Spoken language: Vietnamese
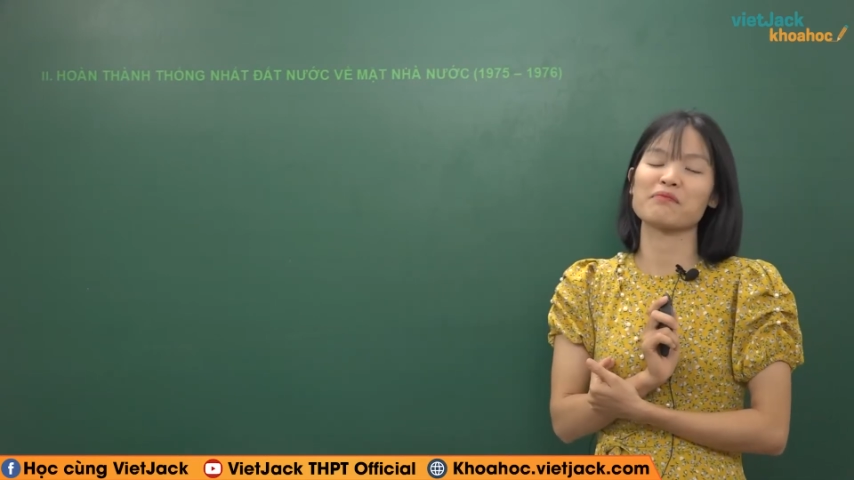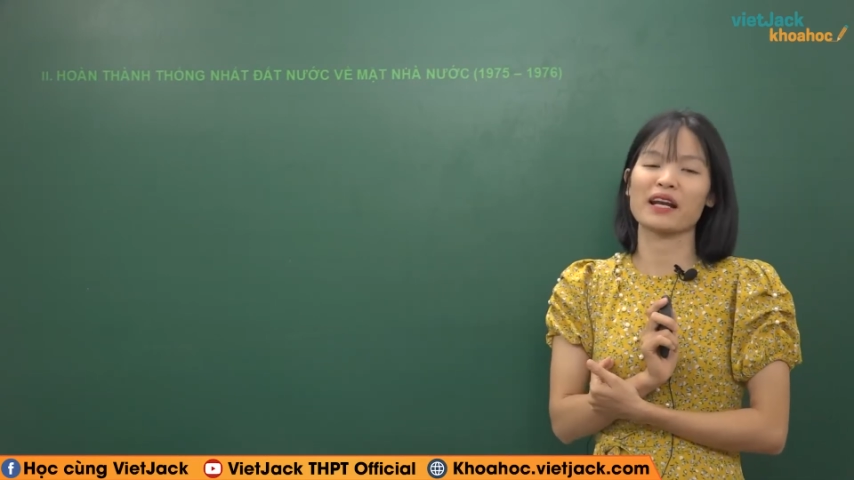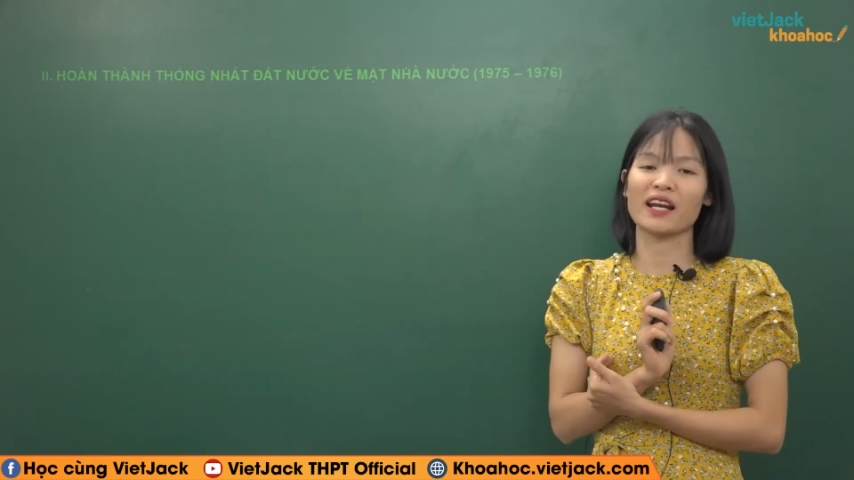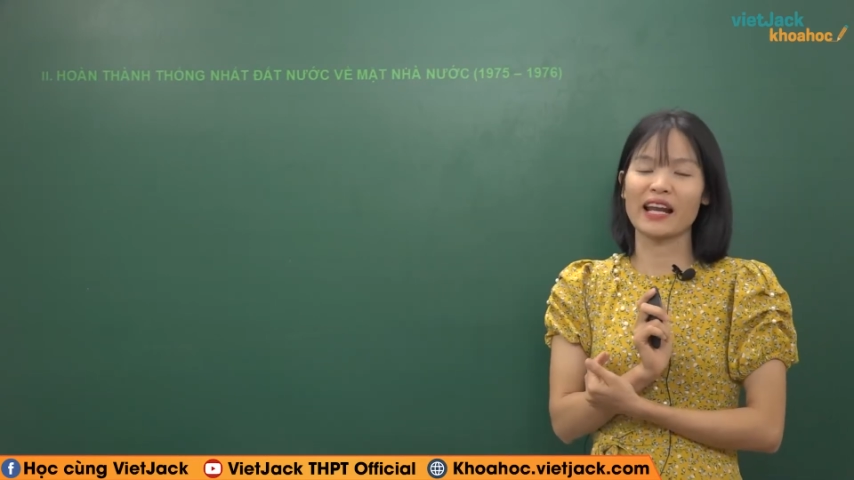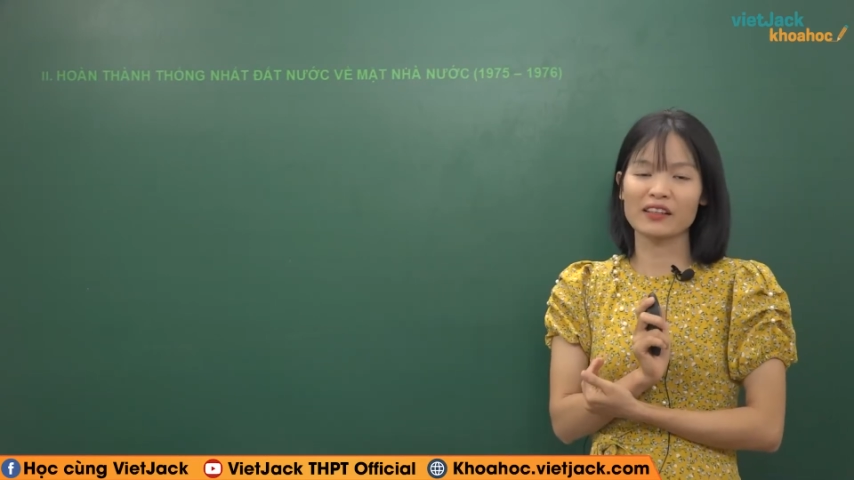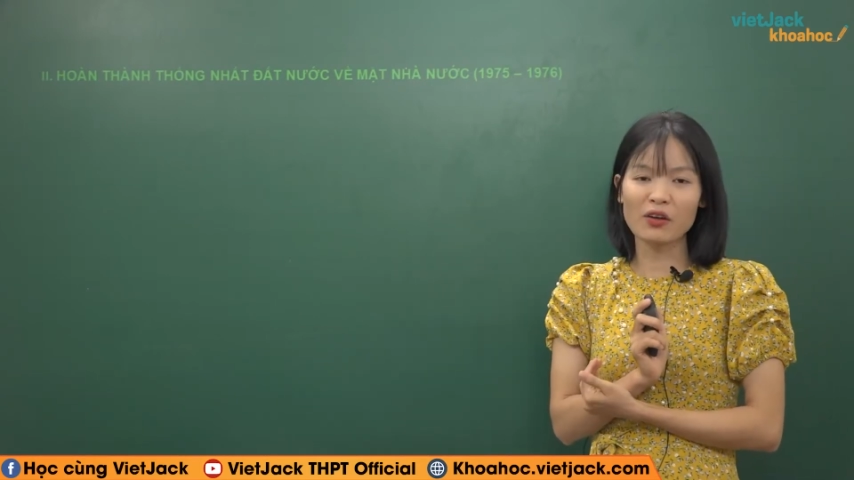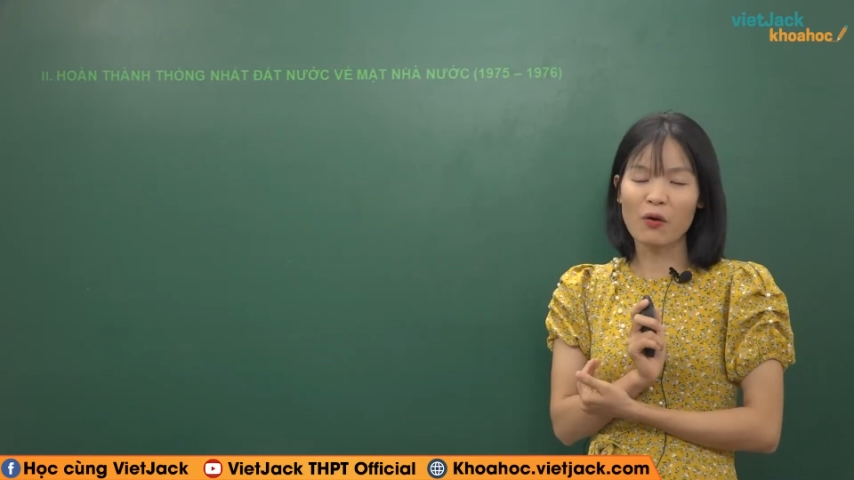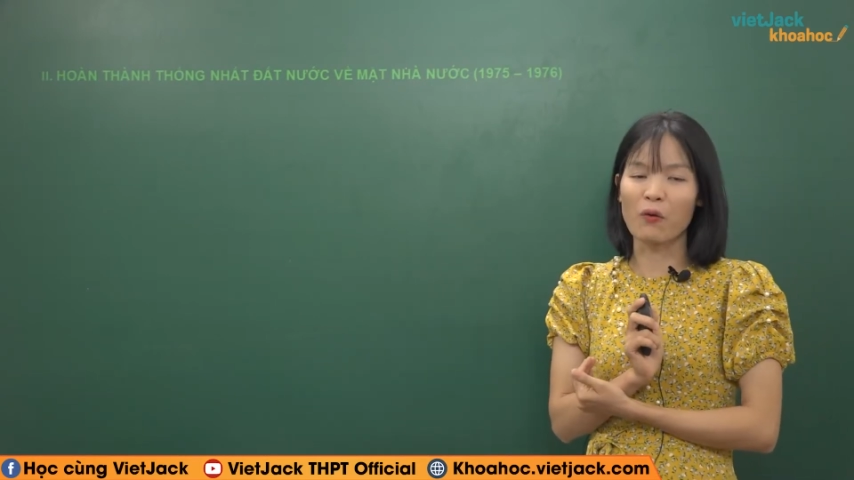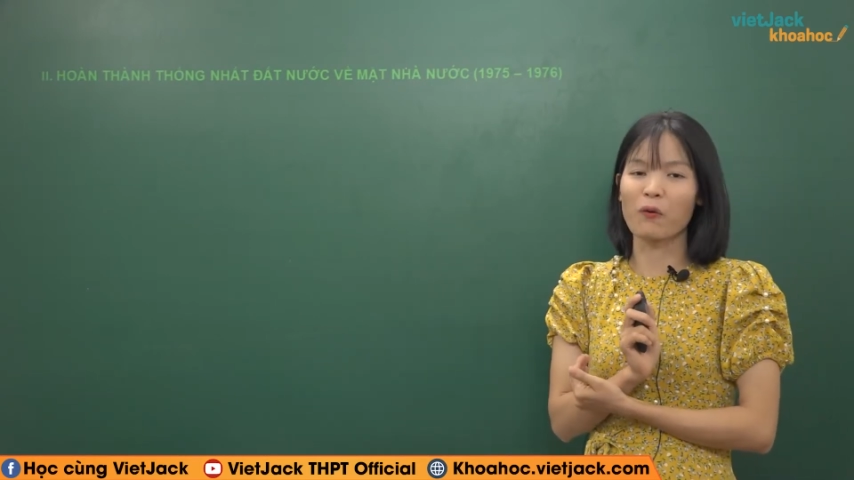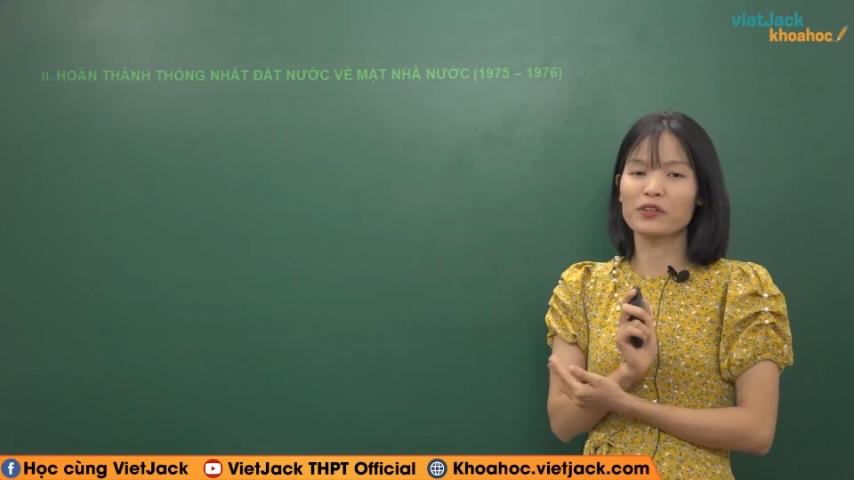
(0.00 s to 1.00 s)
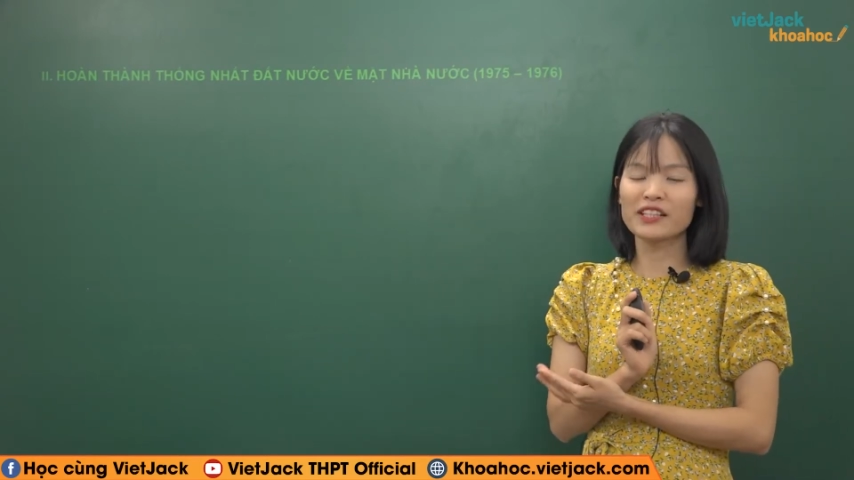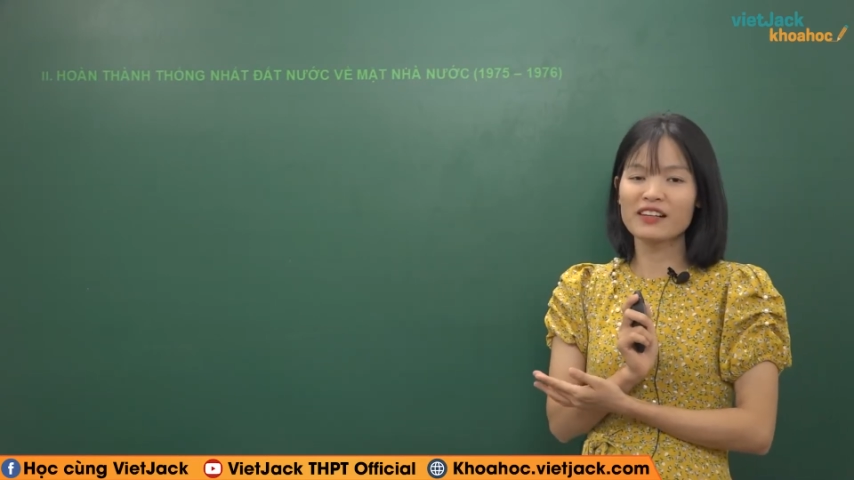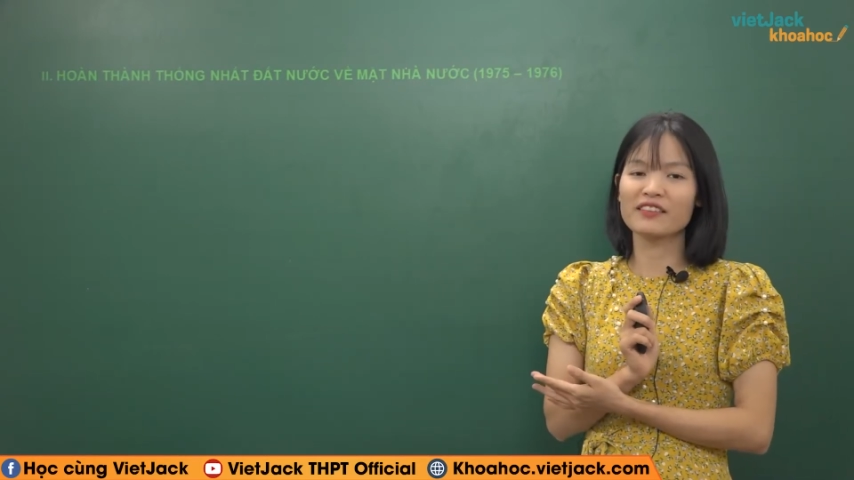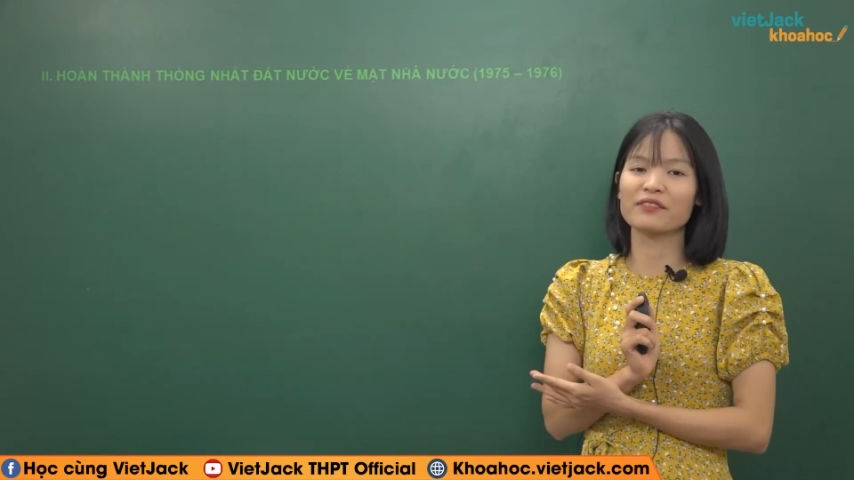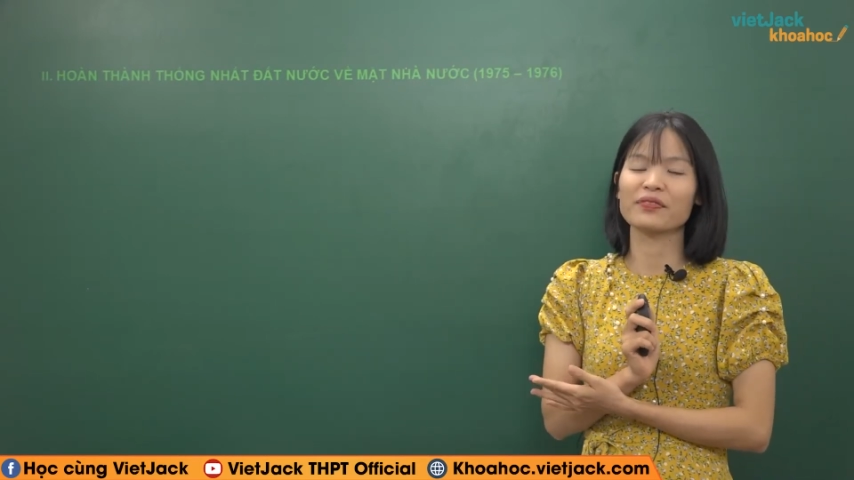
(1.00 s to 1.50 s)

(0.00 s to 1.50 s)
mặt lãnh thổ nhưng